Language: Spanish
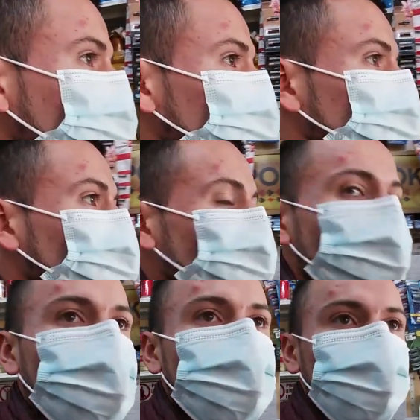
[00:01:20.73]
aquí a
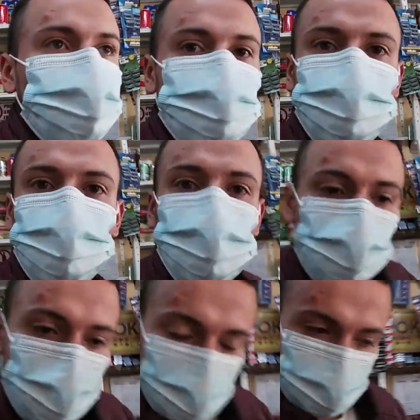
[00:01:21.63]
trabajar desde
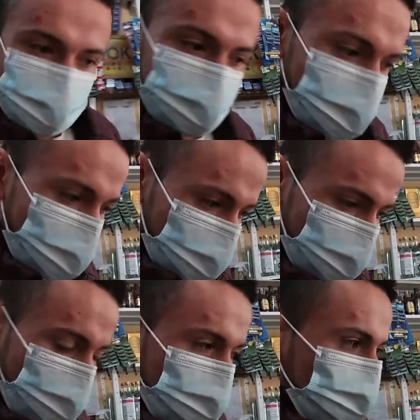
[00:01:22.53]
chiquito y
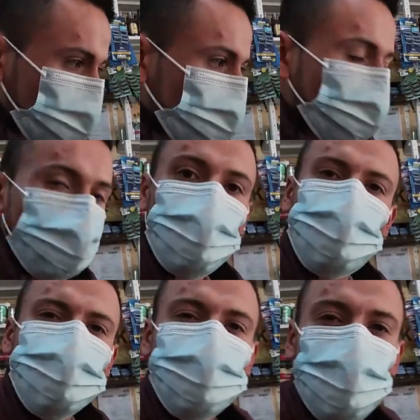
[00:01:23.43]
él como que
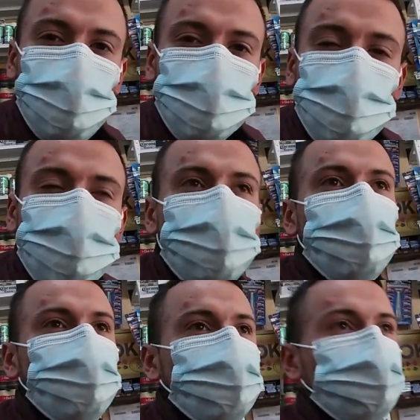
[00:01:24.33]
me enseñaba a
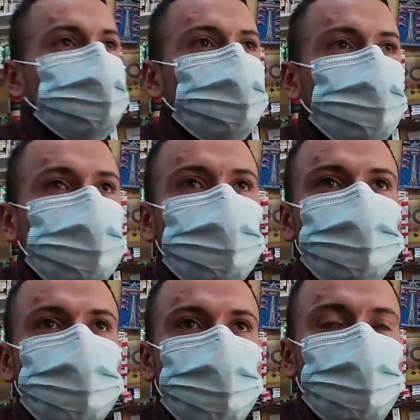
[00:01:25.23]
atender, como que me
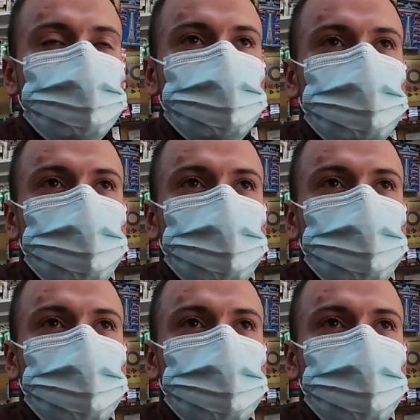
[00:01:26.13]
enseñaba a hacer